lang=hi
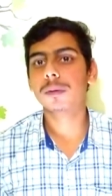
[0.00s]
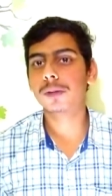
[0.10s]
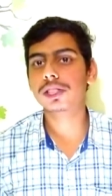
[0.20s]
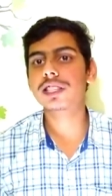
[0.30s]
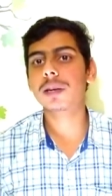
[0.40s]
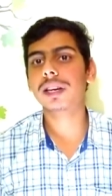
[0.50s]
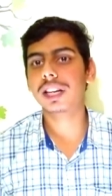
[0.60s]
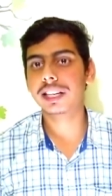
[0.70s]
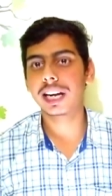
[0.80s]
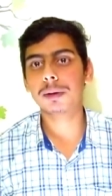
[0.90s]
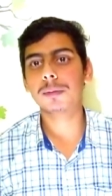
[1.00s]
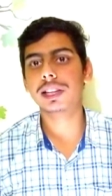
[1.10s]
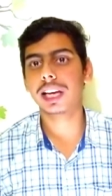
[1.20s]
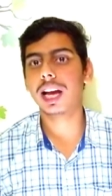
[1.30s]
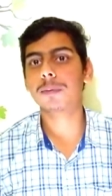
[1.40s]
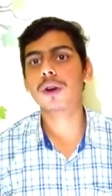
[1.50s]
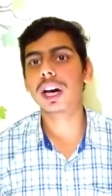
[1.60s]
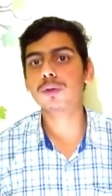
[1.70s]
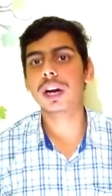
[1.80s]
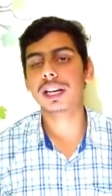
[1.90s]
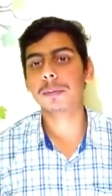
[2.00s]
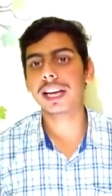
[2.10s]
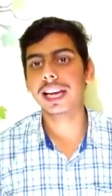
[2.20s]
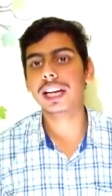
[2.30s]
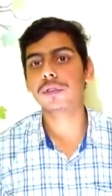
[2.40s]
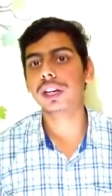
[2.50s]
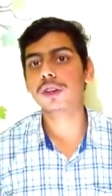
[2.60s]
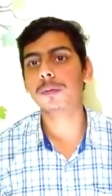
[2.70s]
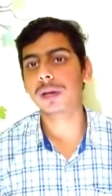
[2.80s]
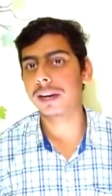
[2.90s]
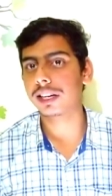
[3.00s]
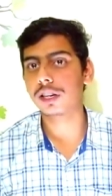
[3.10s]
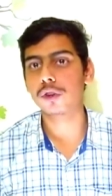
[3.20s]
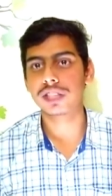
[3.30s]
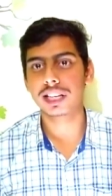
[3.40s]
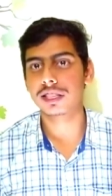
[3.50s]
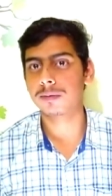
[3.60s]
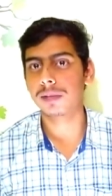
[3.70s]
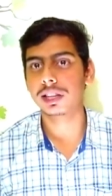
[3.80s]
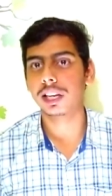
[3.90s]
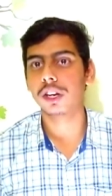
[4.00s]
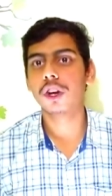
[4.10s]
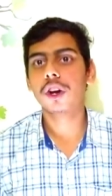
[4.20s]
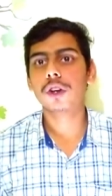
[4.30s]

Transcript: मोस्टली सभी क्रेडिट कार्ड पर मिलते हैं आपको हर क्वार्टर पे एक फ्री कॉम्प्लीमेंट्री लॉन्च एक्सेस मिलती है